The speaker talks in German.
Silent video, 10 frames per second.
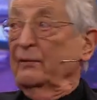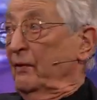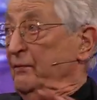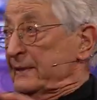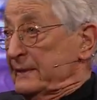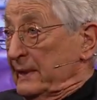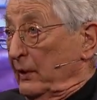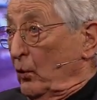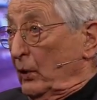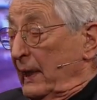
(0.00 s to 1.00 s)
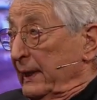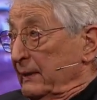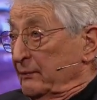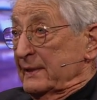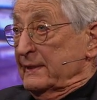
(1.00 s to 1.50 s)
Wir wissen ja noch gar
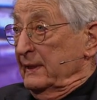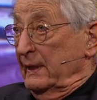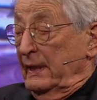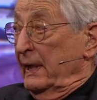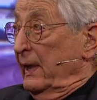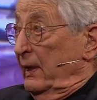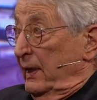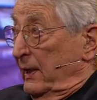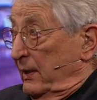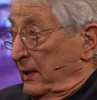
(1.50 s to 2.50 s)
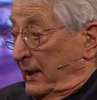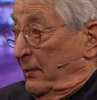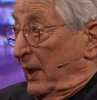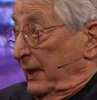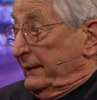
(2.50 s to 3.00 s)
nicht, was ihre, ihre
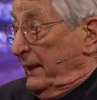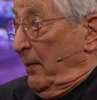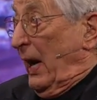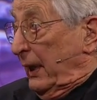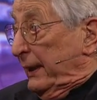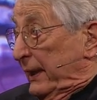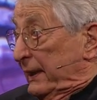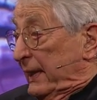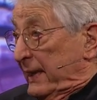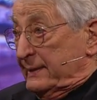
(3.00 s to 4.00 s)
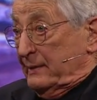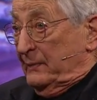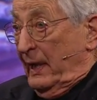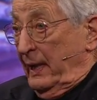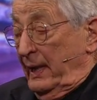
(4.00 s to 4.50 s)
Kameraden da machen in, den
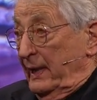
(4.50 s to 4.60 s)
nächsten, ja,